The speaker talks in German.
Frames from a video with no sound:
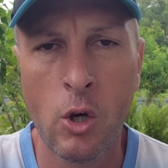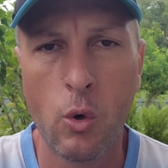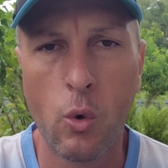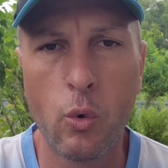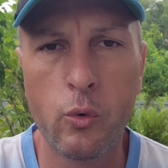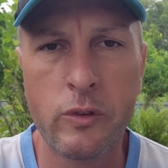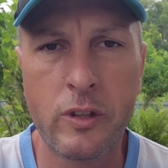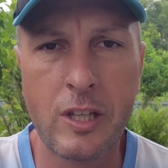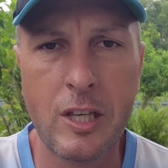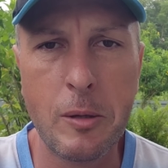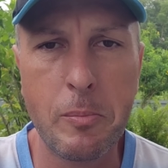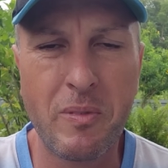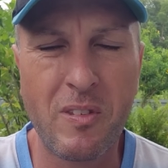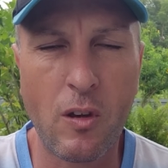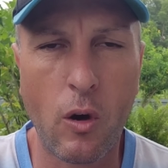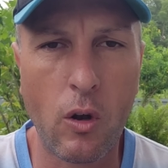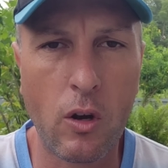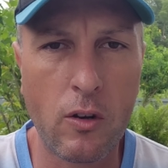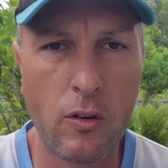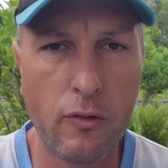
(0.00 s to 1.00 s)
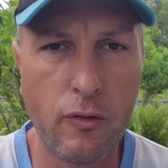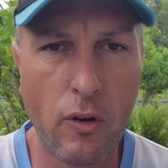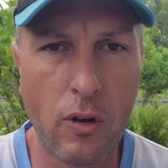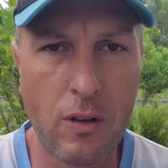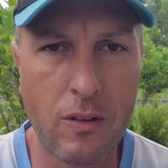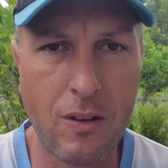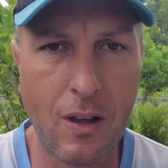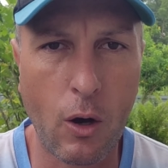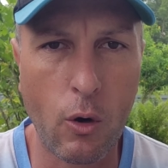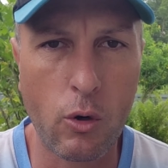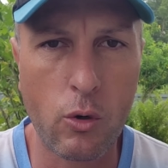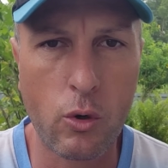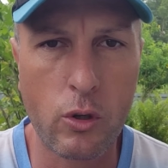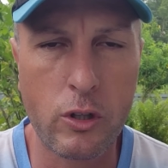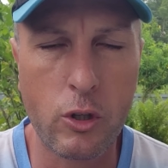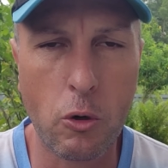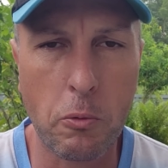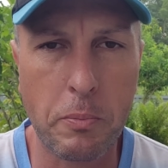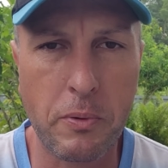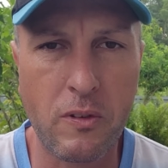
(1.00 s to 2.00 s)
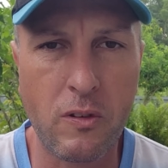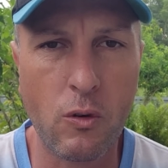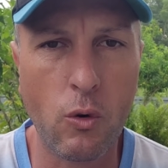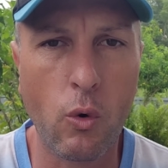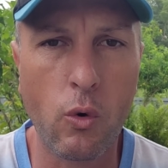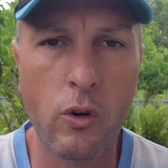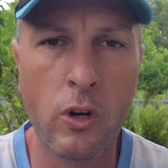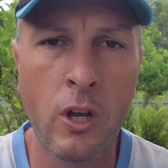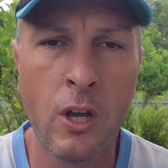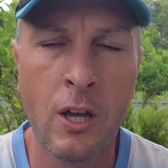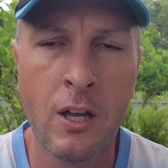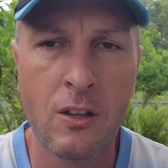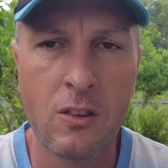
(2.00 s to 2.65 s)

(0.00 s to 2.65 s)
Und gibt es allenfalls auch noch die Option,